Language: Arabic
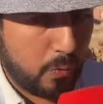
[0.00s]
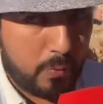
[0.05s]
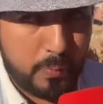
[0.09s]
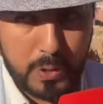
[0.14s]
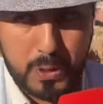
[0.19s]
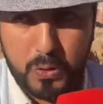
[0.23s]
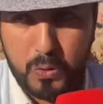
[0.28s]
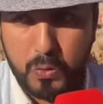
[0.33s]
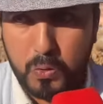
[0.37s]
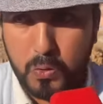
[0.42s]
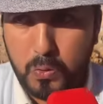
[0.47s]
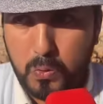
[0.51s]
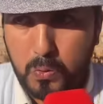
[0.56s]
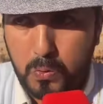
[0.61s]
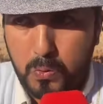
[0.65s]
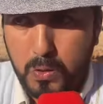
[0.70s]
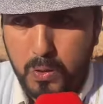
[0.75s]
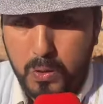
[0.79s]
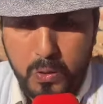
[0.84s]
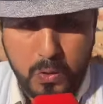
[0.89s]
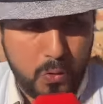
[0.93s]
باش نجو
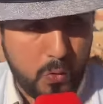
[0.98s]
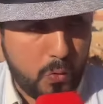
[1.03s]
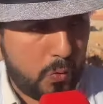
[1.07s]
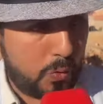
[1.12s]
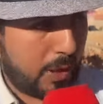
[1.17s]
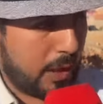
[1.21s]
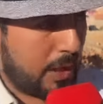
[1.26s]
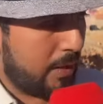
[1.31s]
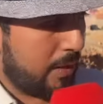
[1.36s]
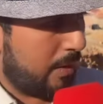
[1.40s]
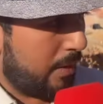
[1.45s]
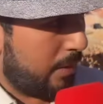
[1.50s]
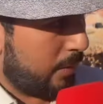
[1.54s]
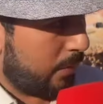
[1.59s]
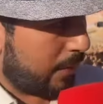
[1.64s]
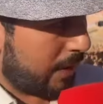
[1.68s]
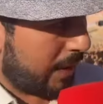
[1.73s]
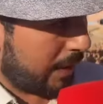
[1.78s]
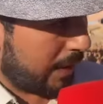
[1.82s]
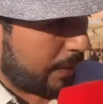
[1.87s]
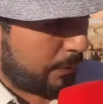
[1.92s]
وكان
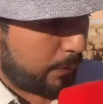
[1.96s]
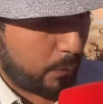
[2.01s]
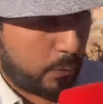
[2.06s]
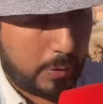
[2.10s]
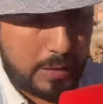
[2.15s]
وكنرافقوا